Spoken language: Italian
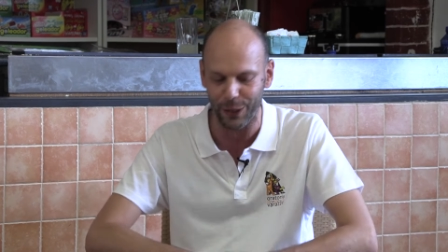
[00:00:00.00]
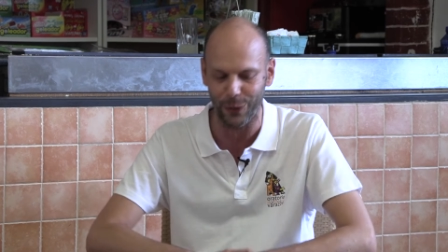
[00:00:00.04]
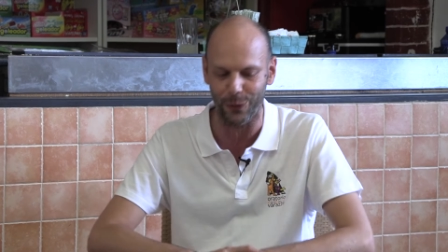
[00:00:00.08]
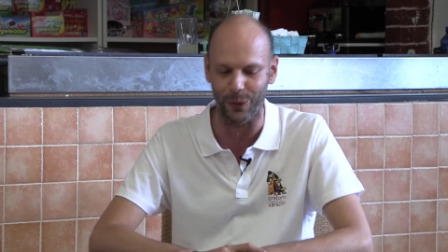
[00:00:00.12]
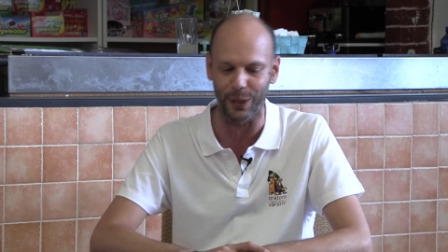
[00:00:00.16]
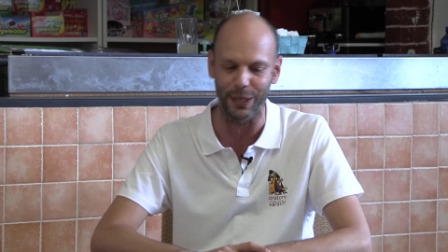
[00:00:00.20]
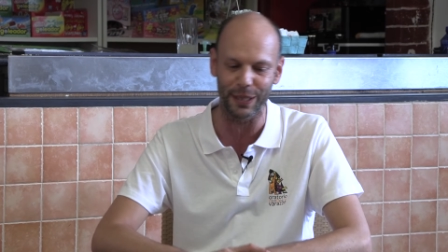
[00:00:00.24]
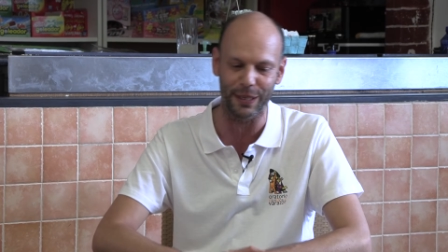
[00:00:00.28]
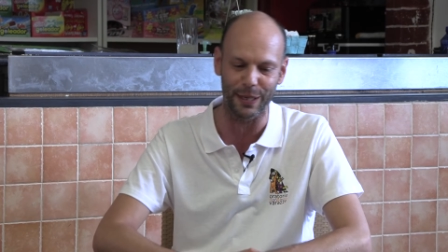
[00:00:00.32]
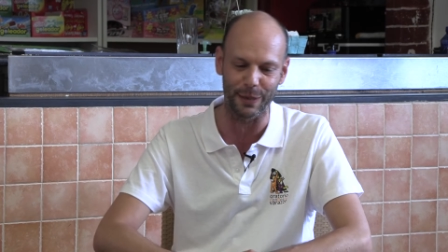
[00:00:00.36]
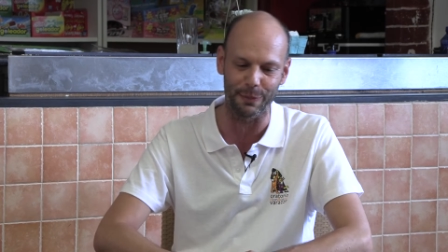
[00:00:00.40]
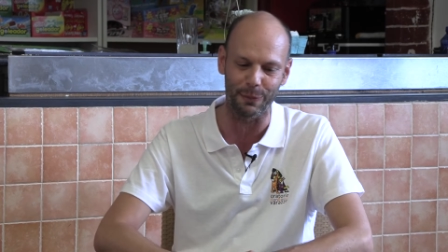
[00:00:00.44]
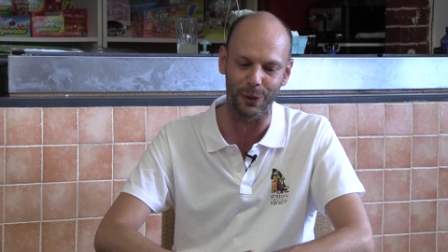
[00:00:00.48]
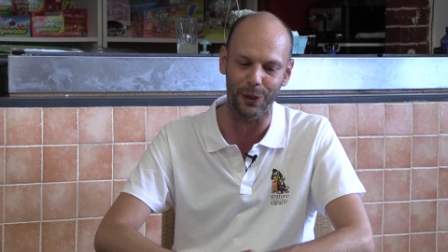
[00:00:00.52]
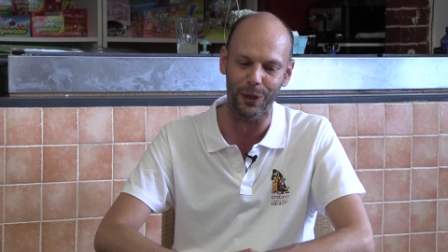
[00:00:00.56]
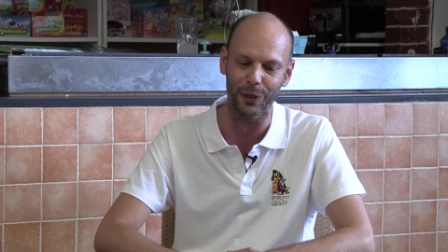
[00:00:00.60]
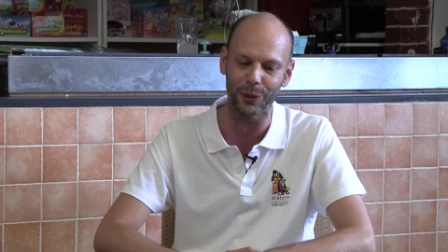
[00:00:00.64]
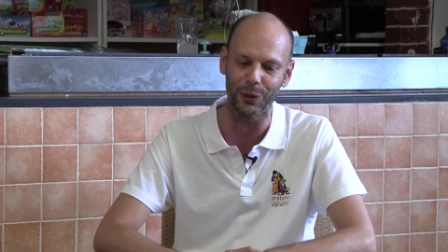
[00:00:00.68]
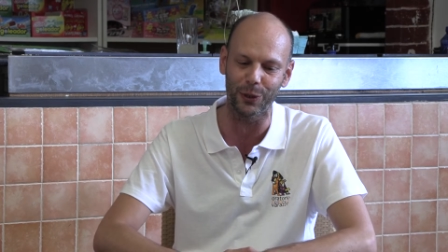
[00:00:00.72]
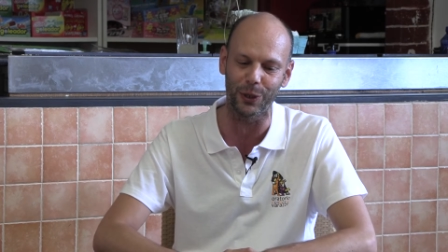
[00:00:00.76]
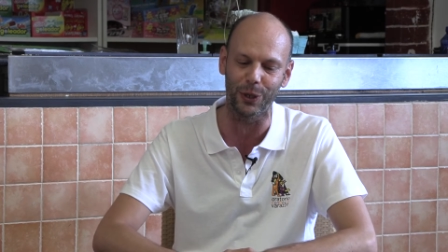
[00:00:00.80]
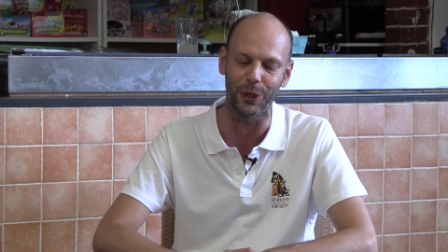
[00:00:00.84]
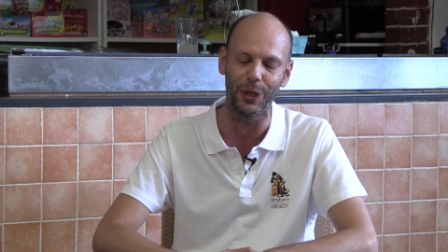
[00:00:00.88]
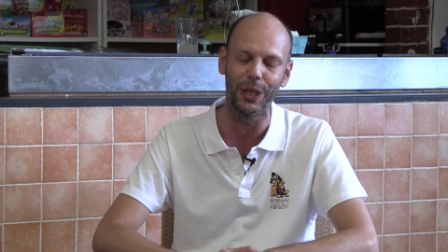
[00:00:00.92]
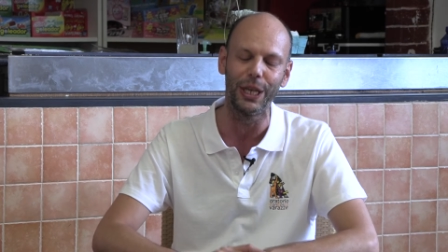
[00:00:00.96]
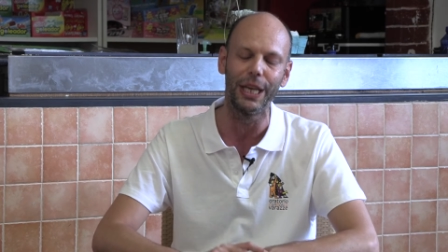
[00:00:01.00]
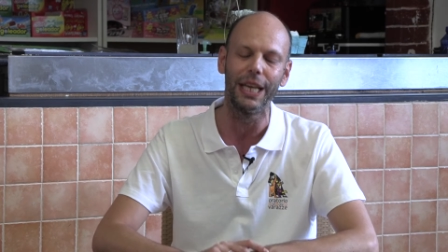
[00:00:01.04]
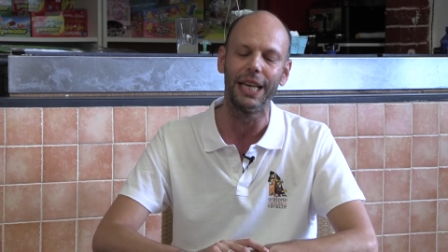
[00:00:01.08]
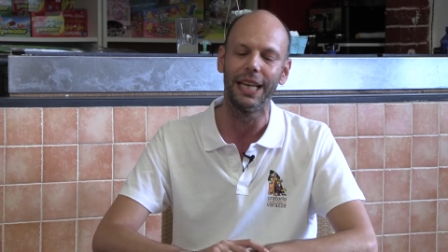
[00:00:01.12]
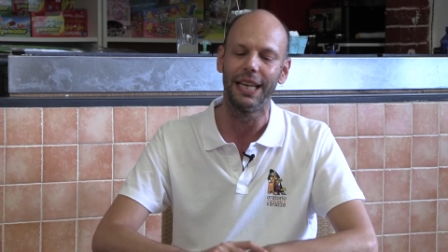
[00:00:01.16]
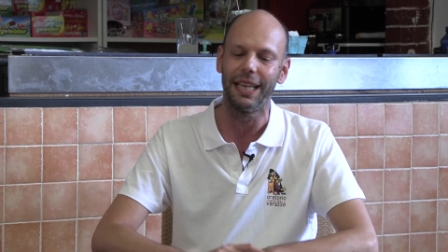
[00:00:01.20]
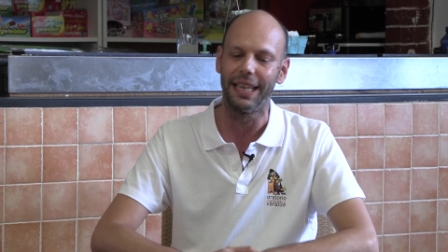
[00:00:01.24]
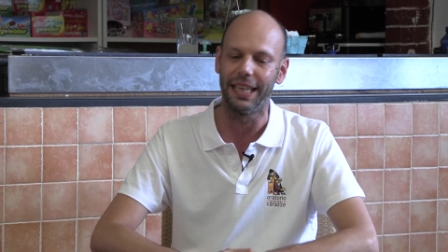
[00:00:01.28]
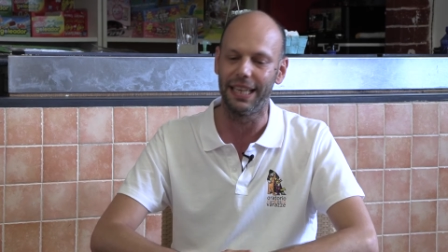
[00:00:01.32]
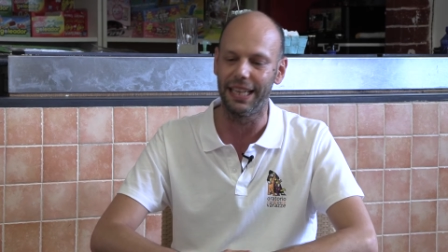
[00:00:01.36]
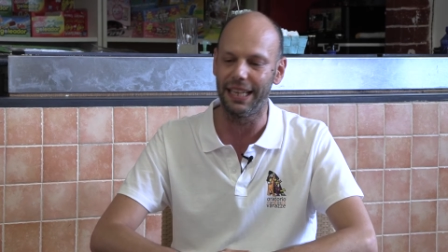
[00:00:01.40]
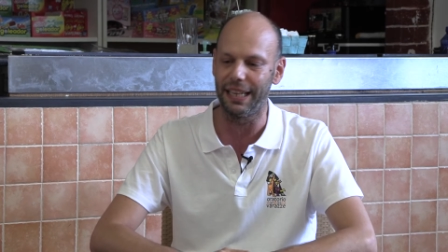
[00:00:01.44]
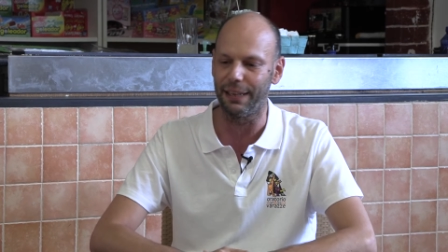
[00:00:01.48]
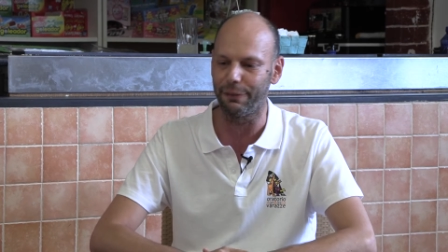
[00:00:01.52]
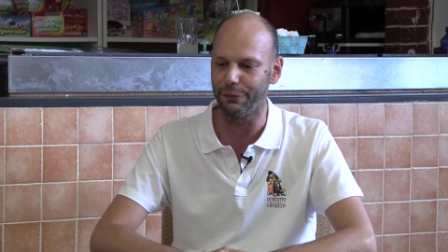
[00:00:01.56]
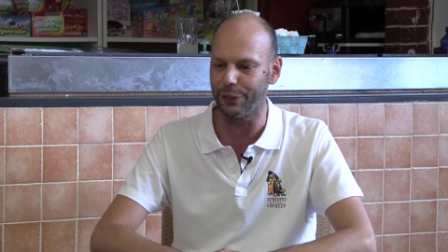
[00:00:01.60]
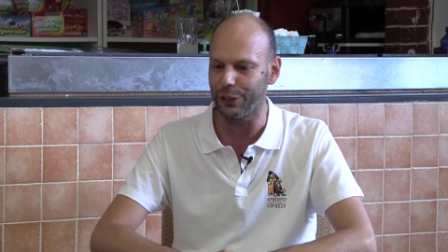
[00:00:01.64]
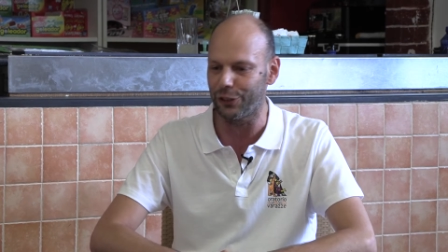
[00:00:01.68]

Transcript: in qualche modo eh, la